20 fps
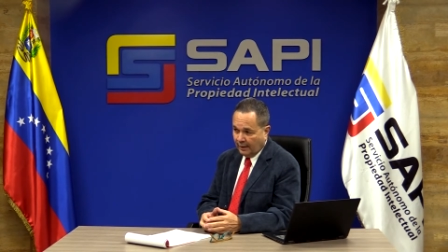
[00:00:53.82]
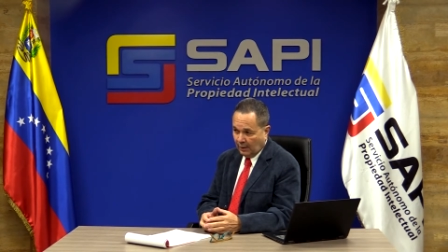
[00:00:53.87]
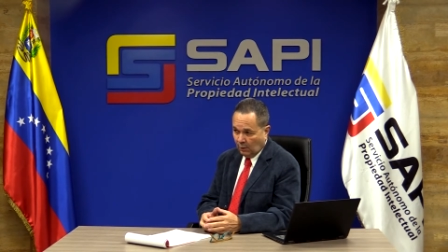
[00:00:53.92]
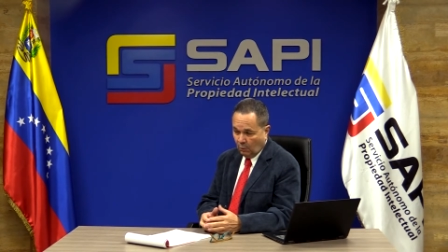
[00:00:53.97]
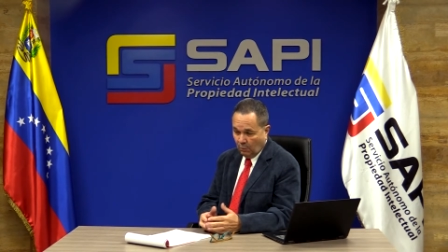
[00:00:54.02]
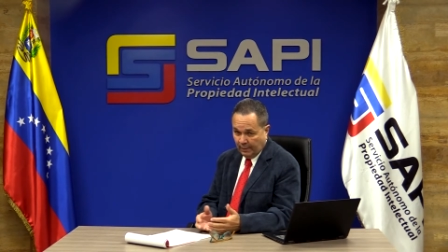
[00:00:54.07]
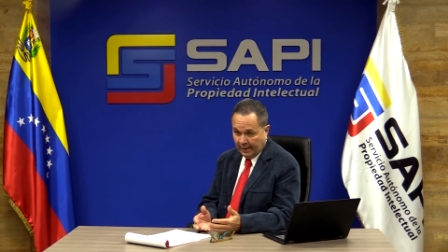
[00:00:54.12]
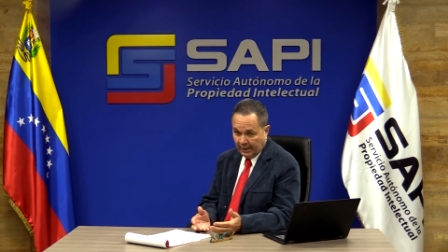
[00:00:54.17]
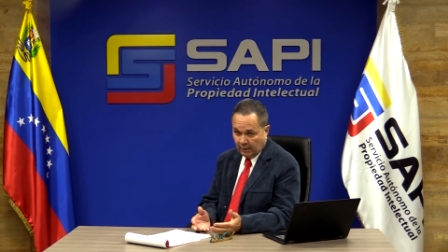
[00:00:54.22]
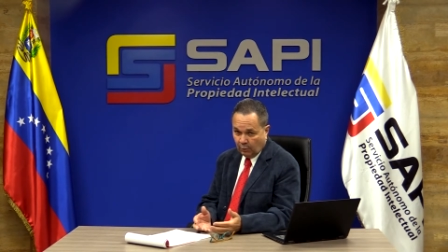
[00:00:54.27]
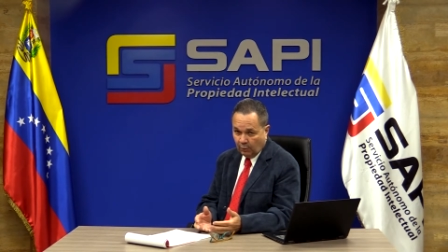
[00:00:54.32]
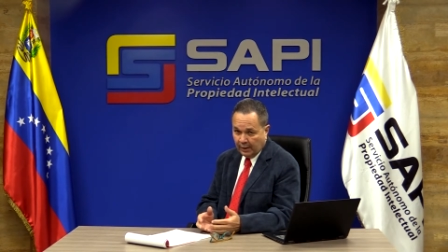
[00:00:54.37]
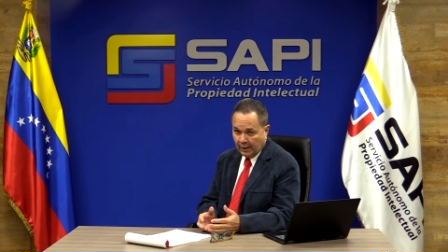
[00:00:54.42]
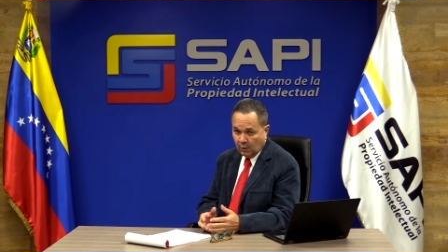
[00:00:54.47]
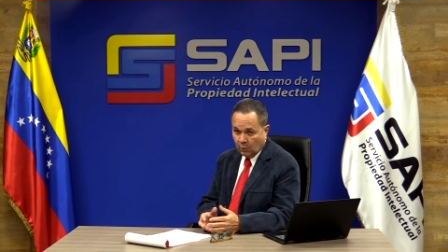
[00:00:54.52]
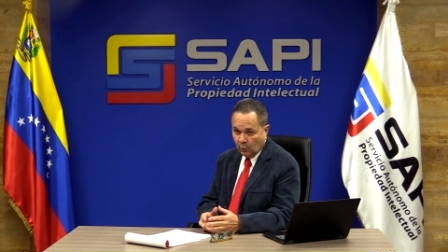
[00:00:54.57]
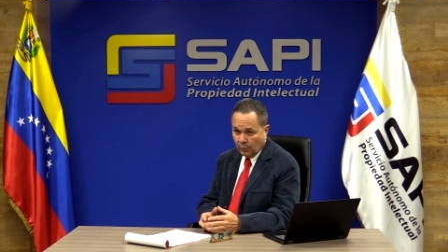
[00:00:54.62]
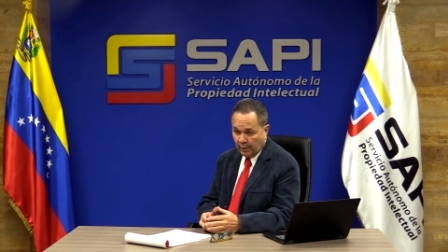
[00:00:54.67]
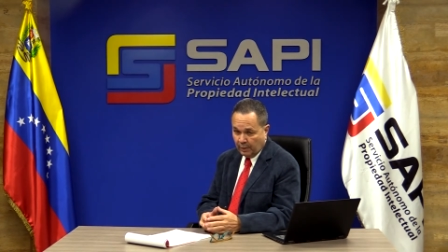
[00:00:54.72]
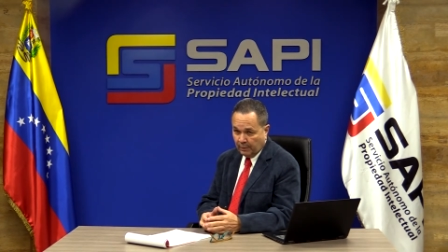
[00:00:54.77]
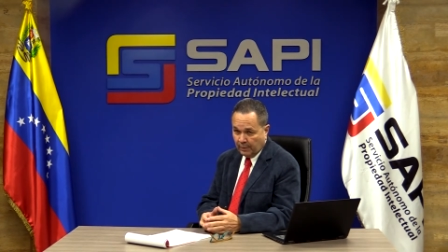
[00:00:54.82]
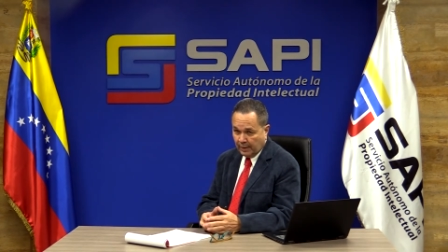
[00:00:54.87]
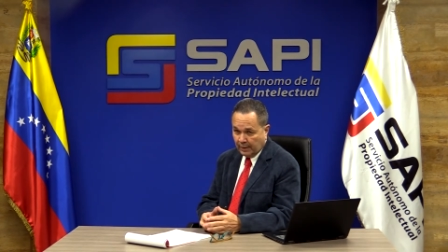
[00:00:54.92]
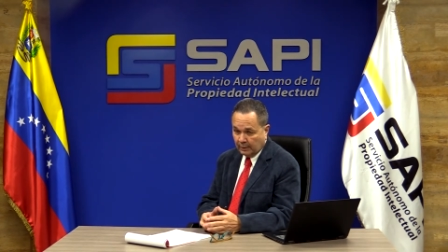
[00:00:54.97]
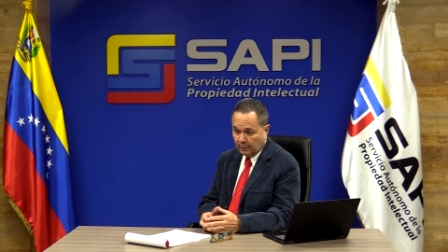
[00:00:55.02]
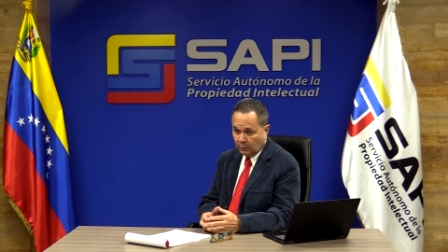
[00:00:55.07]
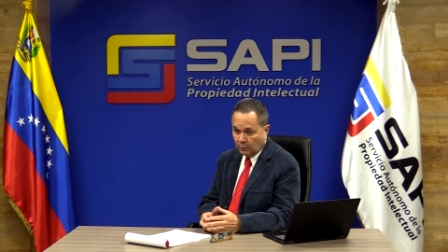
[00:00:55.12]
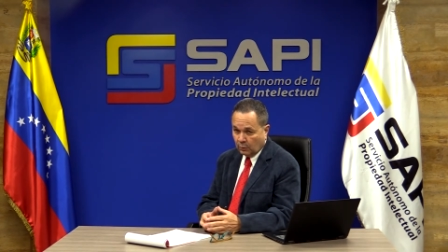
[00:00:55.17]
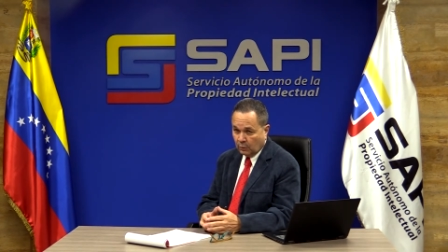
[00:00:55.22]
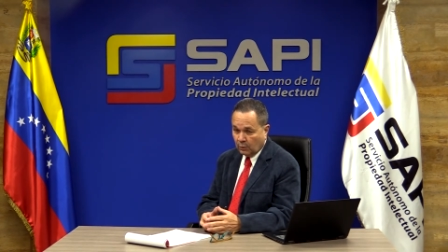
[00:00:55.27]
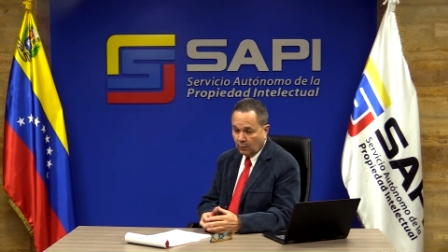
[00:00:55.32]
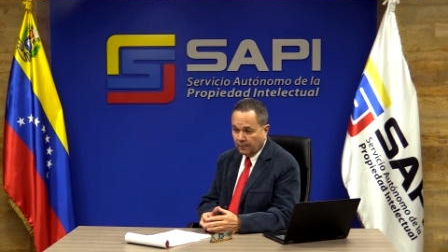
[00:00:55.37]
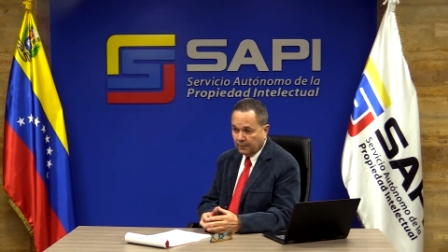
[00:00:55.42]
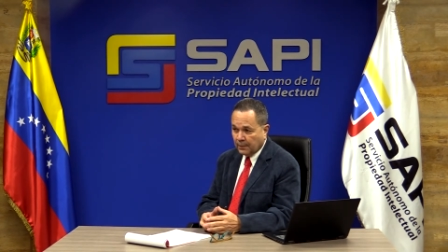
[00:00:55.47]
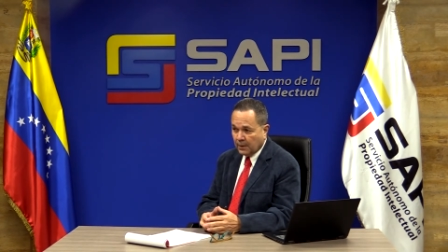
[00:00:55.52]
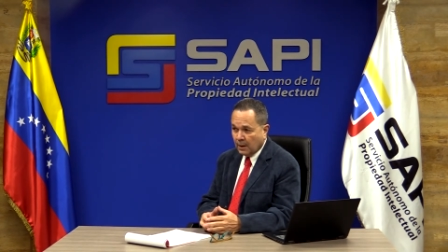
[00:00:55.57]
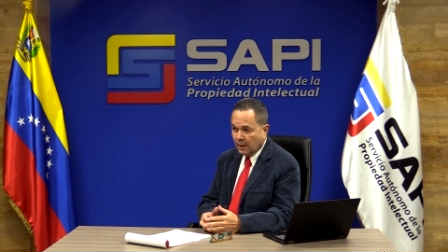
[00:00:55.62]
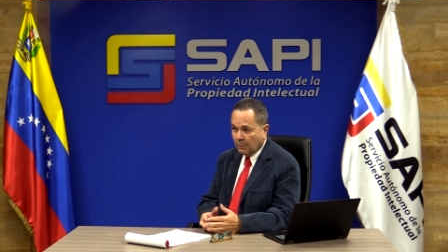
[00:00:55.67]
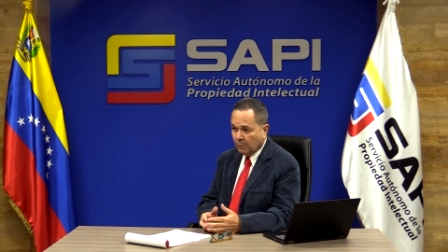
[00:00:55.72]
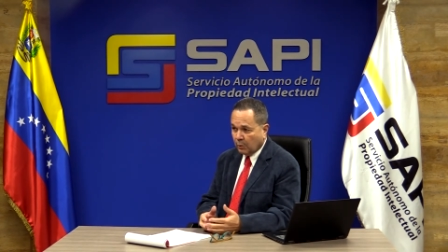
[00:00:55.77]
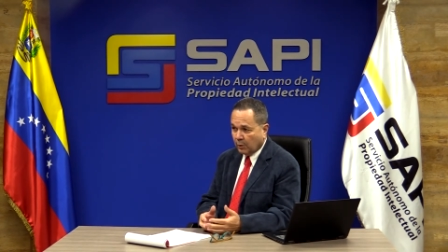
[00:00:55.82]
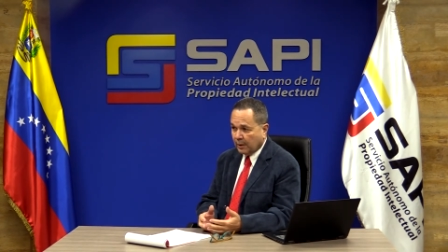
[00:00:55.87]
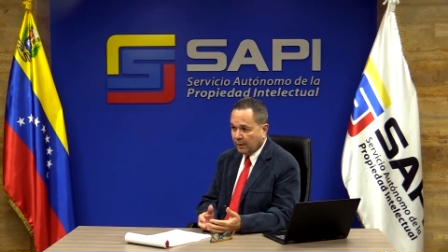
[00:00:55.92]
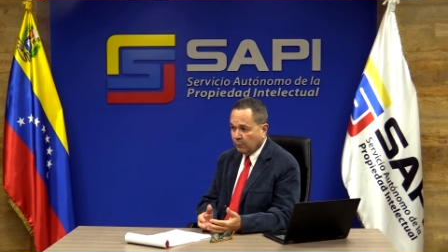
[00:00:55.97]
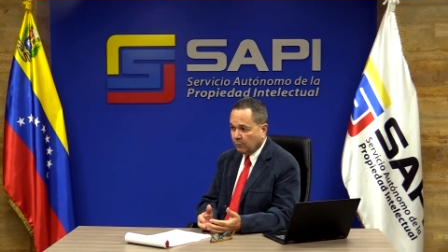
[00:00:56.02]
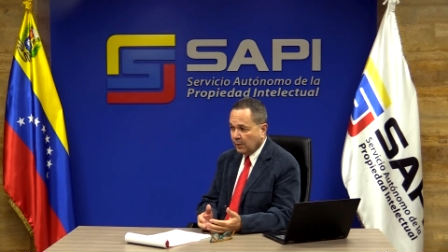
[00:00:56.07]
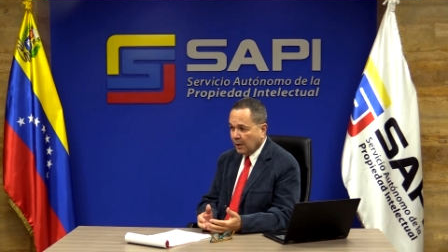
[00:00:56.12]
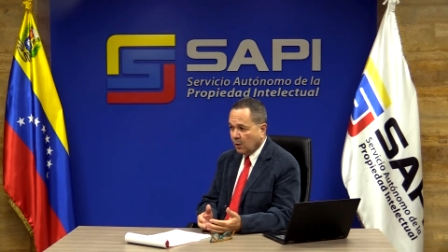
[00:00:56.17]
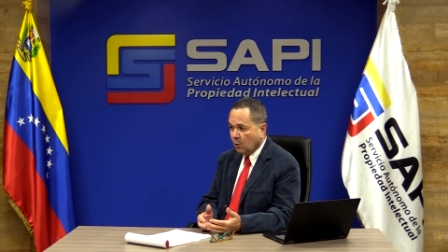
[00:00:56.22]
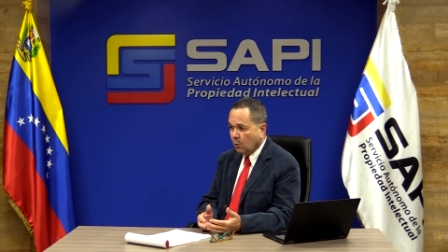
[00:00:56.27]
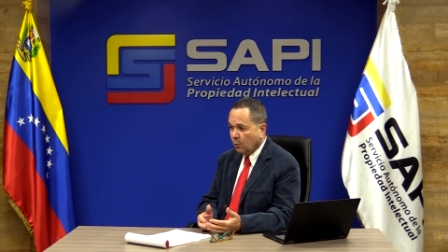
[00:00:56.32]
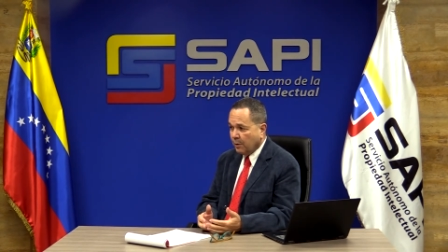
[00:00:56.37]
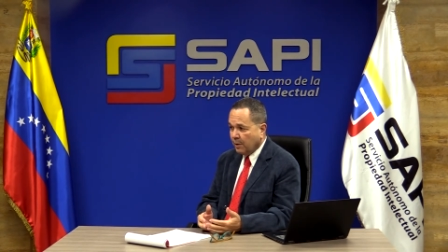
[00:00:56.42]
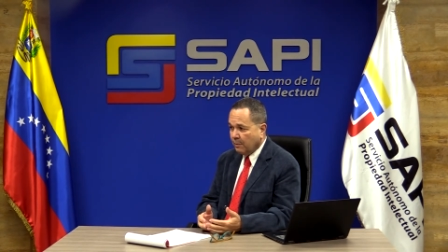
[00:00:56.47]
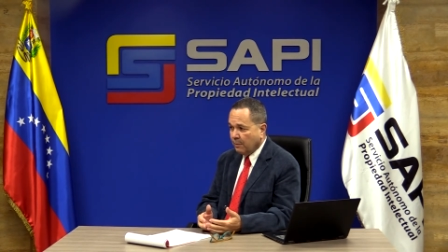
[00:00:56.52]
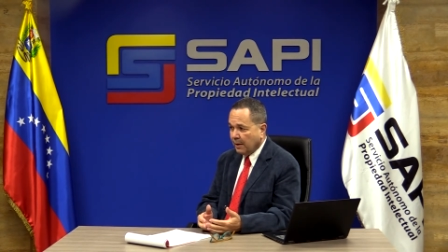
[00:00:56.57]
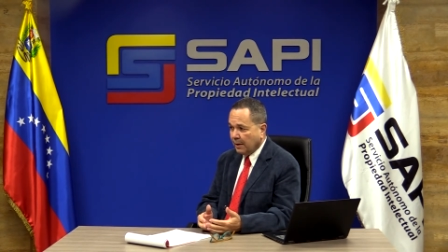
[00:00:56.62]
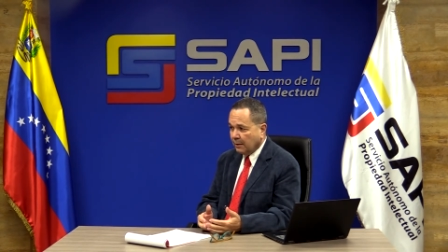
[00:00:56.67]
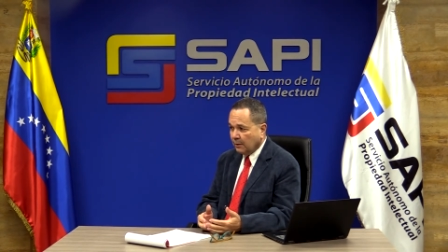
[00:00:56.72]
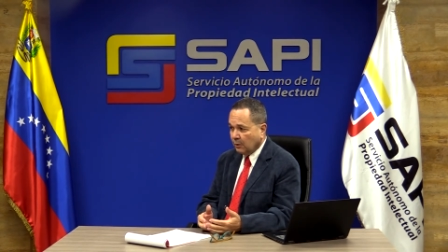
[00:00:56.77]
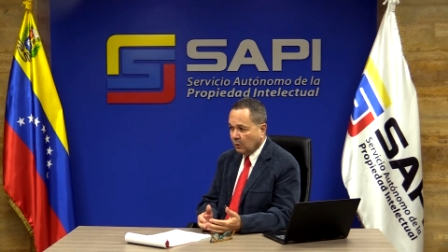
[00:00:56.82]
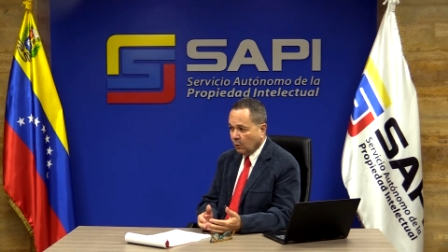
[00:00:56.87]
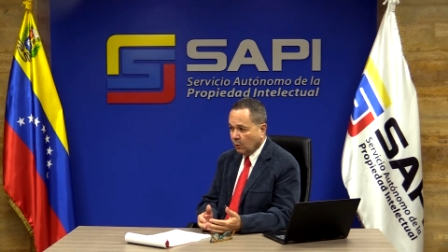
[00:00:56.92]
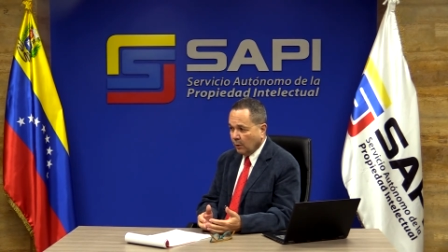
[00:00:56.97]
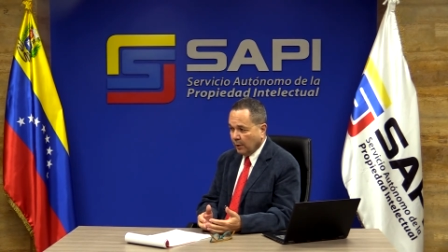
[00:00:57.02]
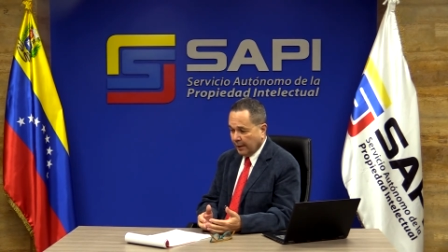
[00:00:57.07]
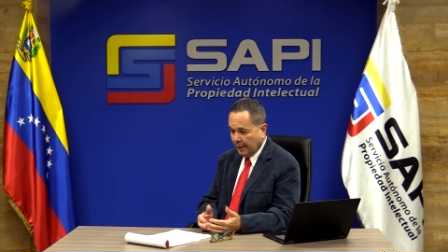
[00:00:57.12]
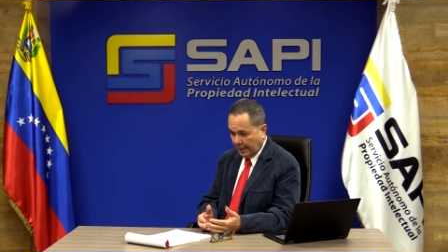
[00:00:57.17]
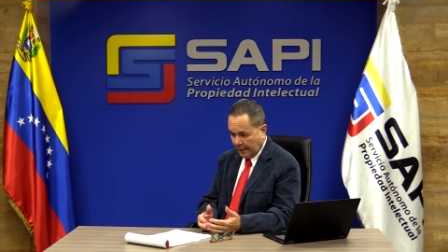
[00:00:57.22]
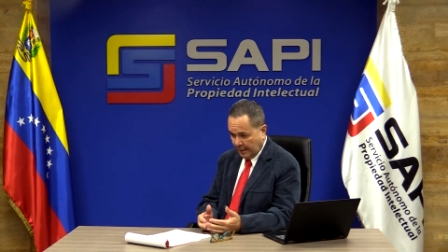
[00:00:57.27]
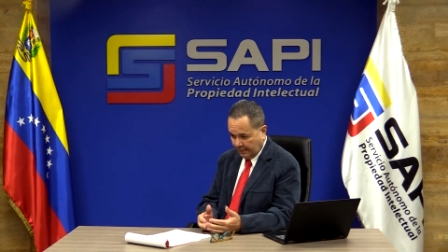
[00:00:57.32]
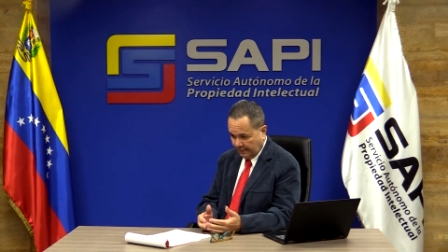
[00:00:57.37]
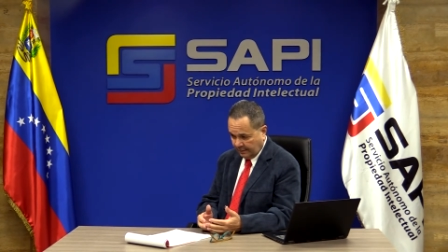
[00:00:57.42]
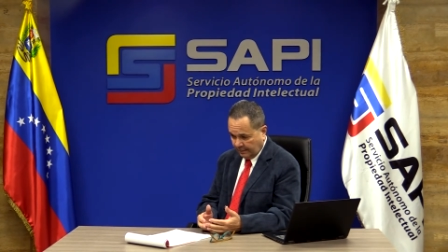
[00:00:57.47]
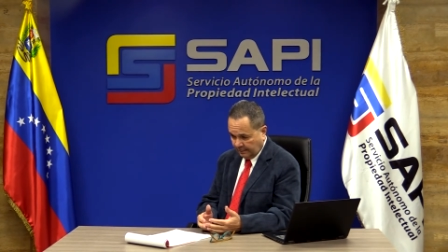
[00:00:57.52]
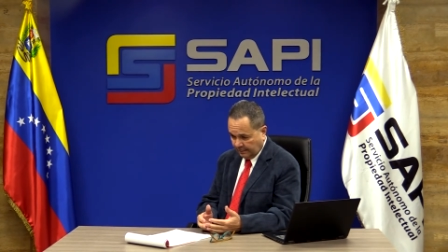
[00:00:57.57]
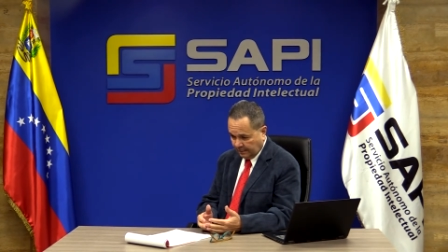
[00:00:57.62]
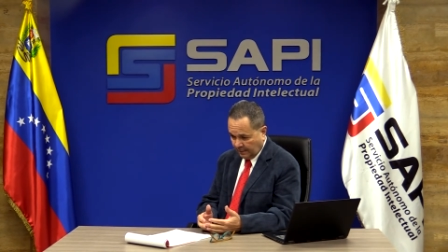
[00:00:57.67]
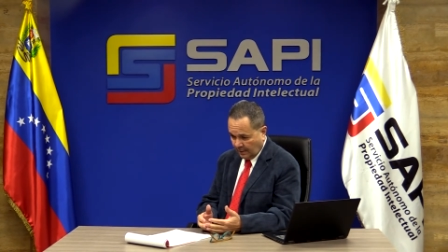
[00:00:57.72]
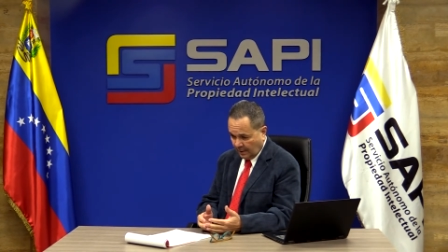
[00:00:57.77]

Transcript: de los meros descubrimientos, porque un descubrimiento es